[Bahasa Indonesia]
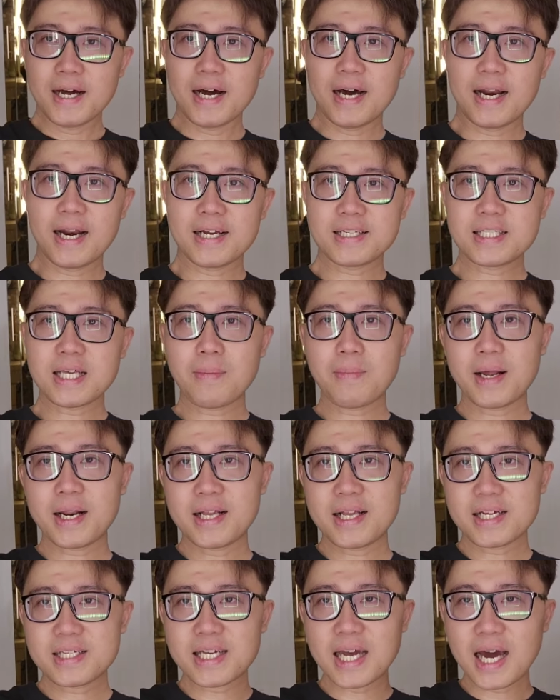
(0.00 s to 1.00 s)
Karena setiap
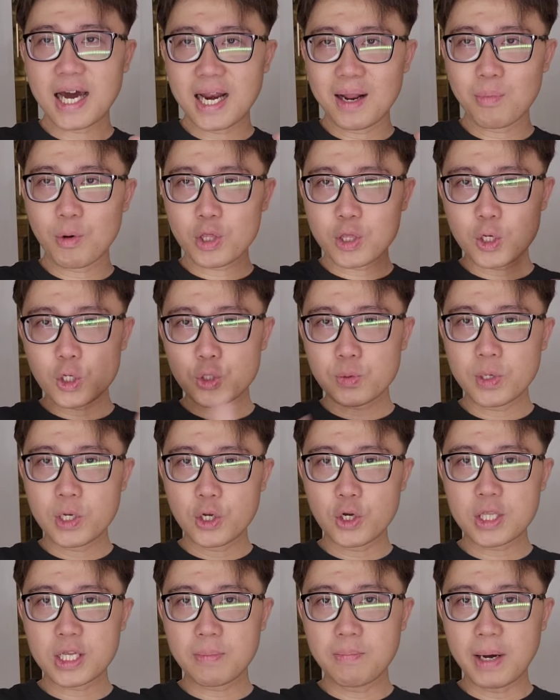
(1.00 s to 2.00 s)
harinya saya akan upload terus
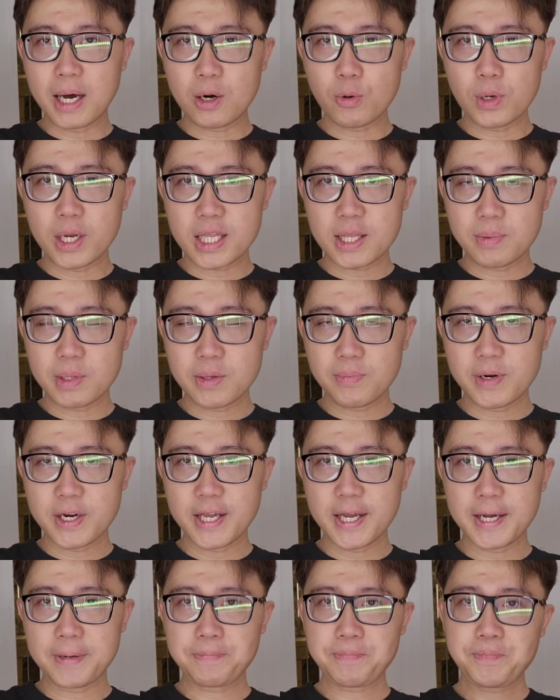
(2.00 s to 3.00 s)
video terbaru ya teman-teman
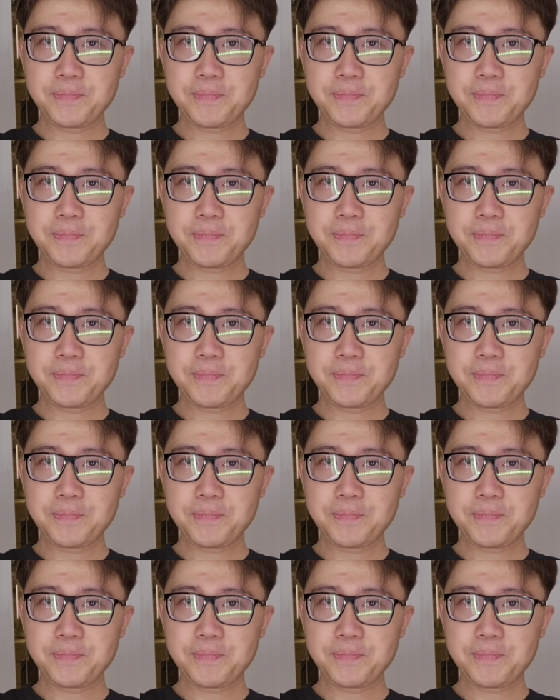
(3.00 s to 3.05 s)
ya